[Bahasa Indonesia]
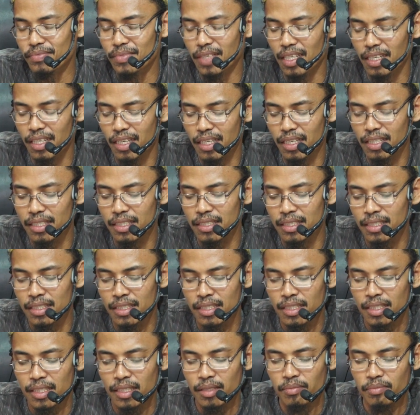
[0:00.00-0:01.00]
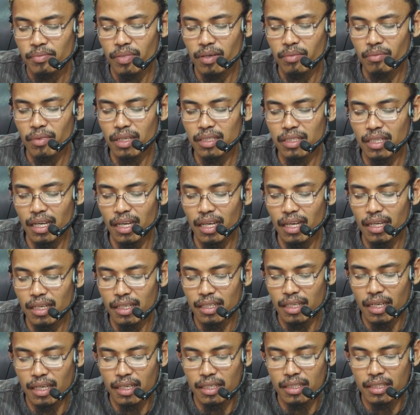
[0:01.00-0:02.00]
Nah, ini permasalahan
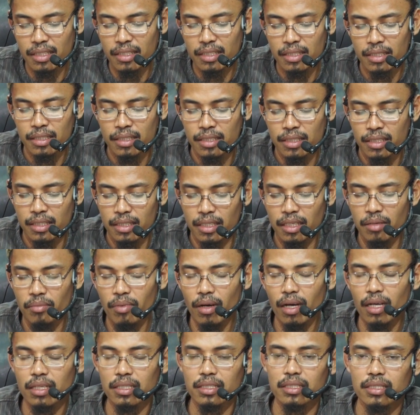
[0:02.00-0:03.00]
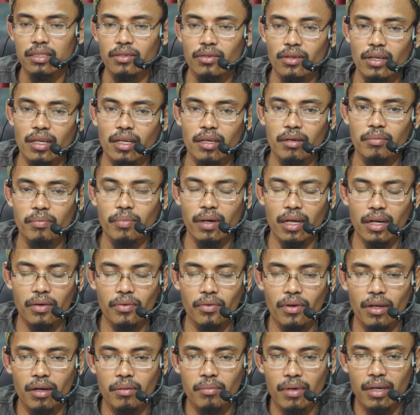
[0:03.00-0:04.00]
yang dibahas oleh para
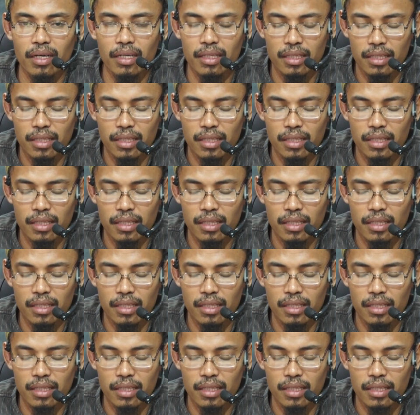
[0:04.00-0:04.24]
ulama